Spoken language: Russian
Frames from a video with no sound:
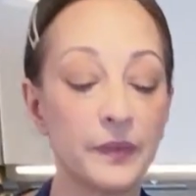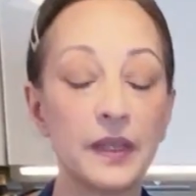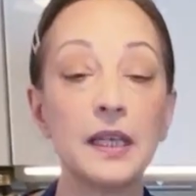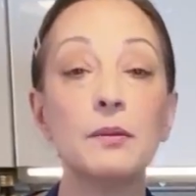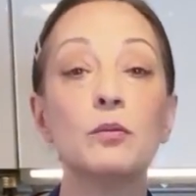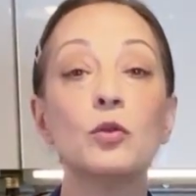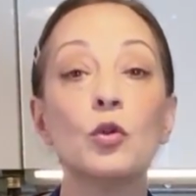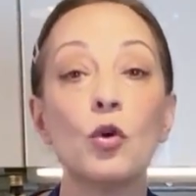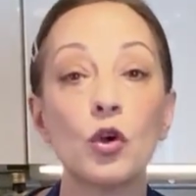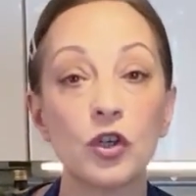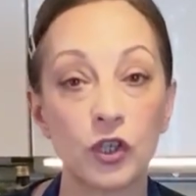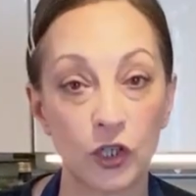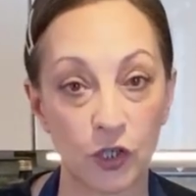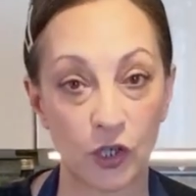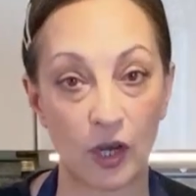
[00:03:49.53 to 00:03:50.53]

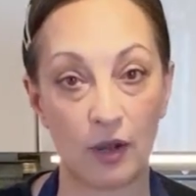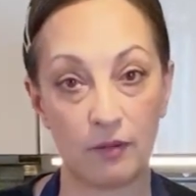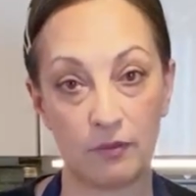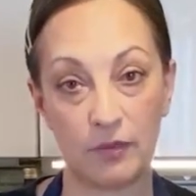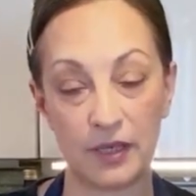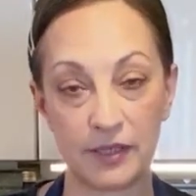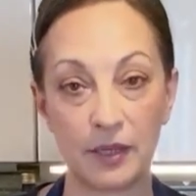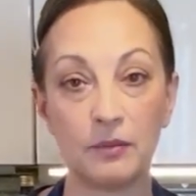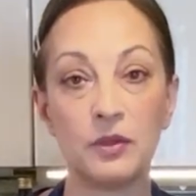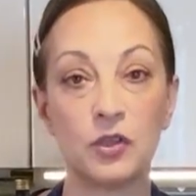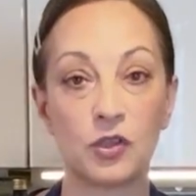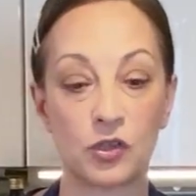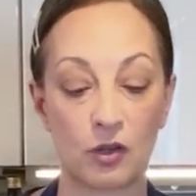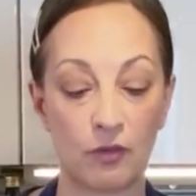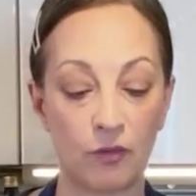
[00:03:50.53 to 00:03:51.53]
немножечко
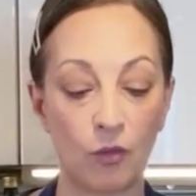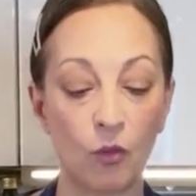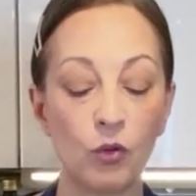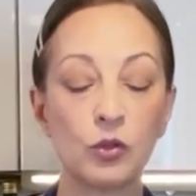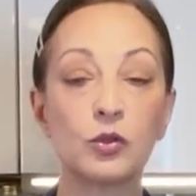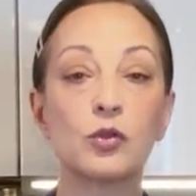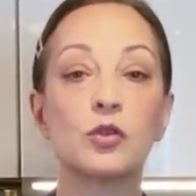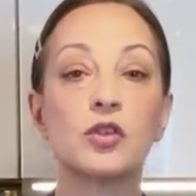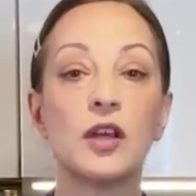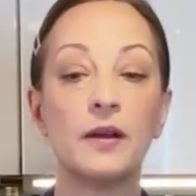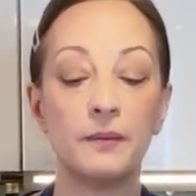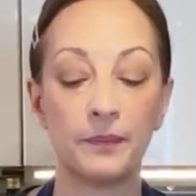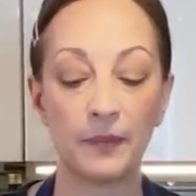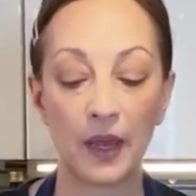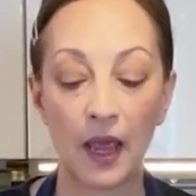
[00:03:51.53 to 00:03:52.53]
бальзамического
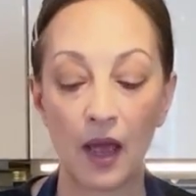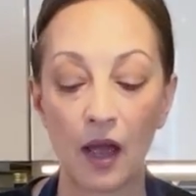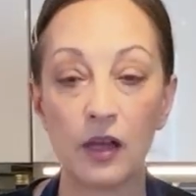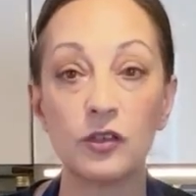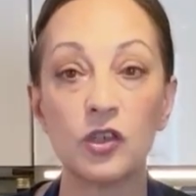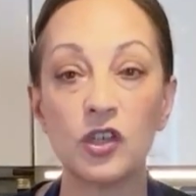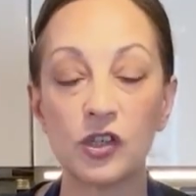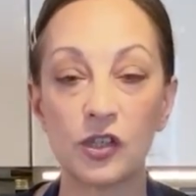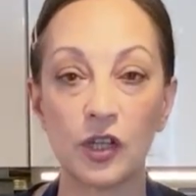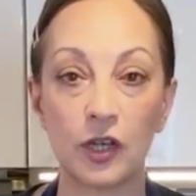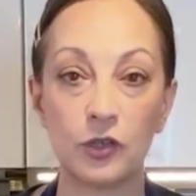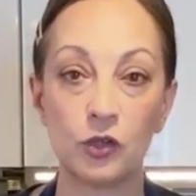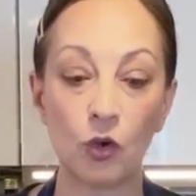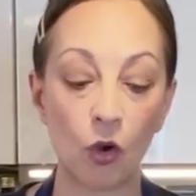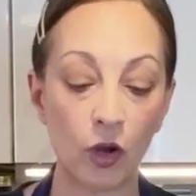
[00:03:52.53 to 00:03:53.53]
уксуса,
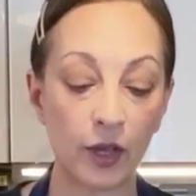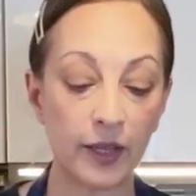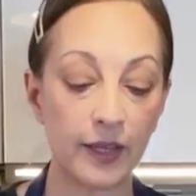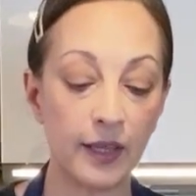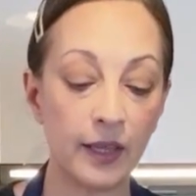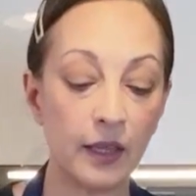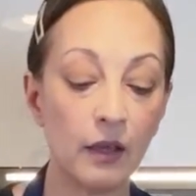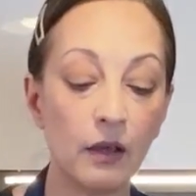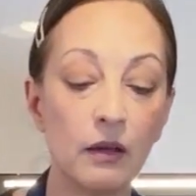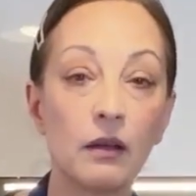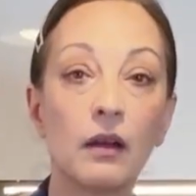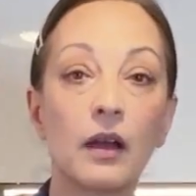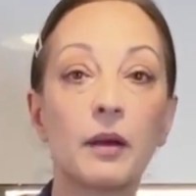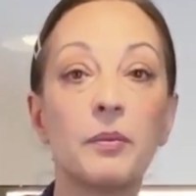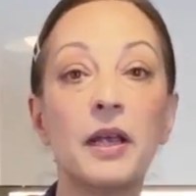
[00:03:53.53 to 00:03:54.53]
чесночок и
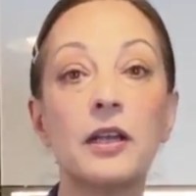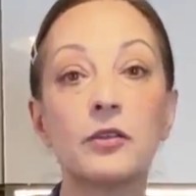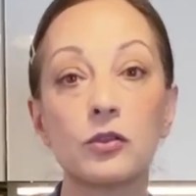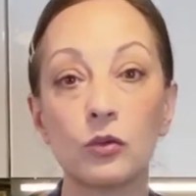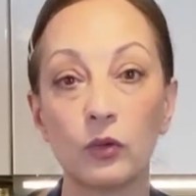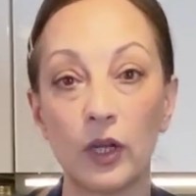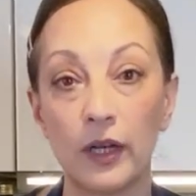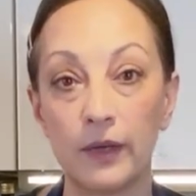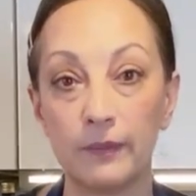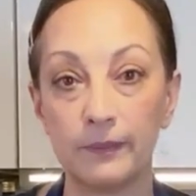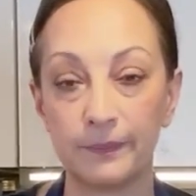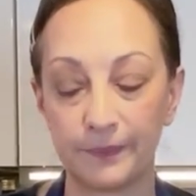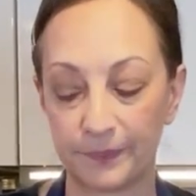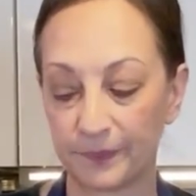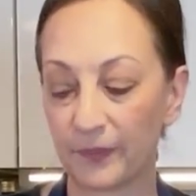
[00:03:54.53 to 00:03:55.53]
хмели сунели.
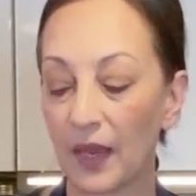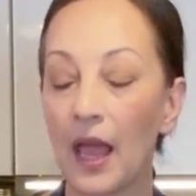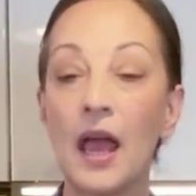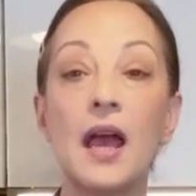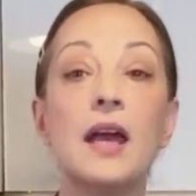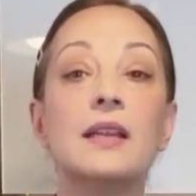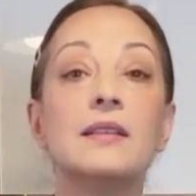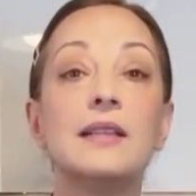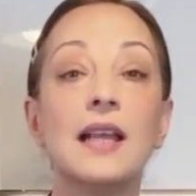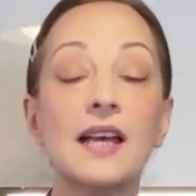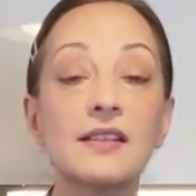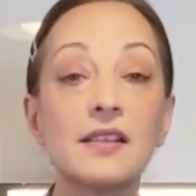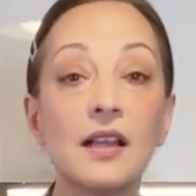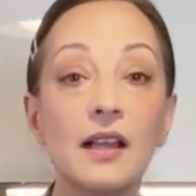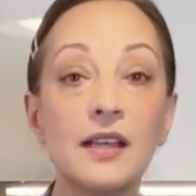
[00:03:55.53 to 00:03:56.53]

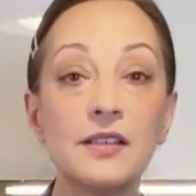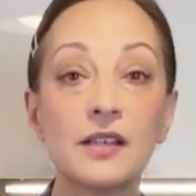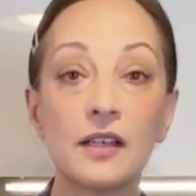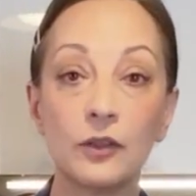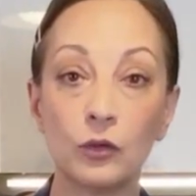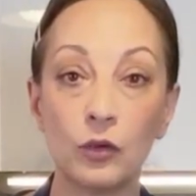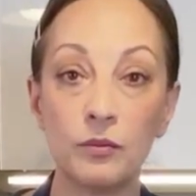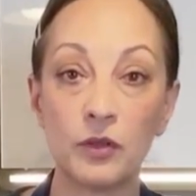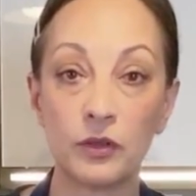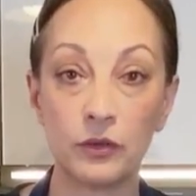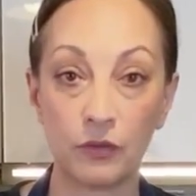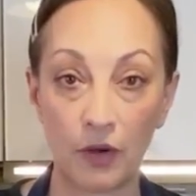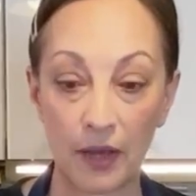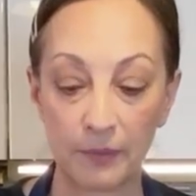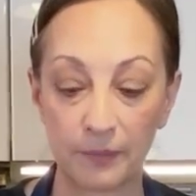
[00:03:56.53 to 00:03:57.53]
Для салатика номер
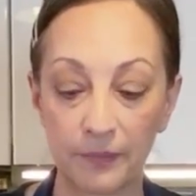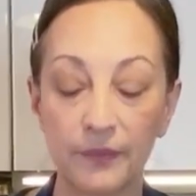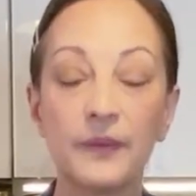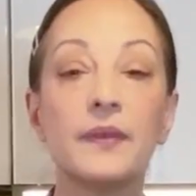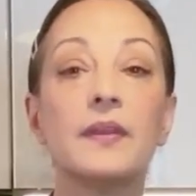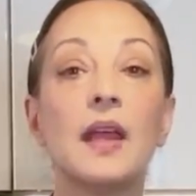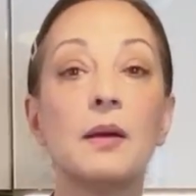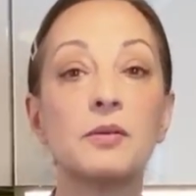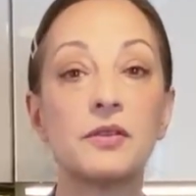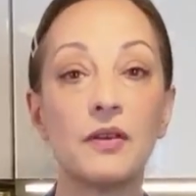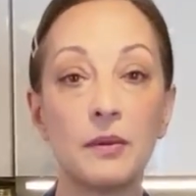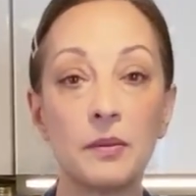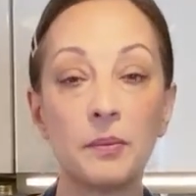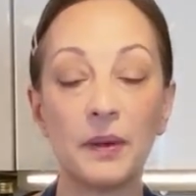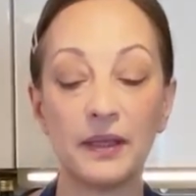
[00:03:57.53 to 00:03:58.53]
два нам с
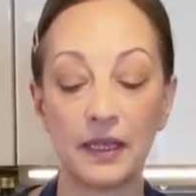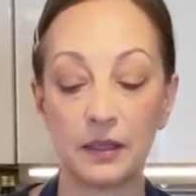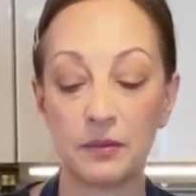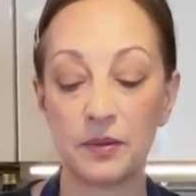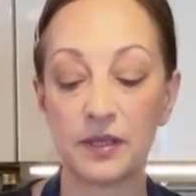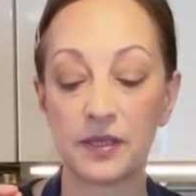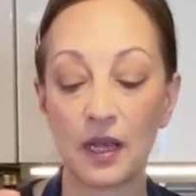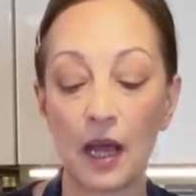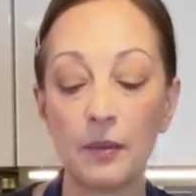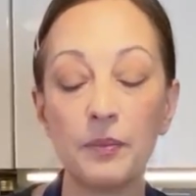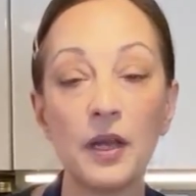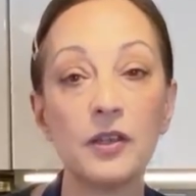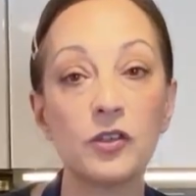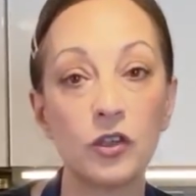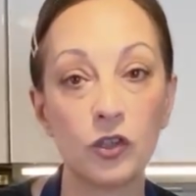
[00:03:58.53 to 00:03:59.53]
вами понадобится
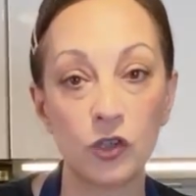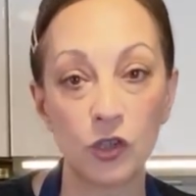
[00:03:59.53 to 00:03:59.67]
опять же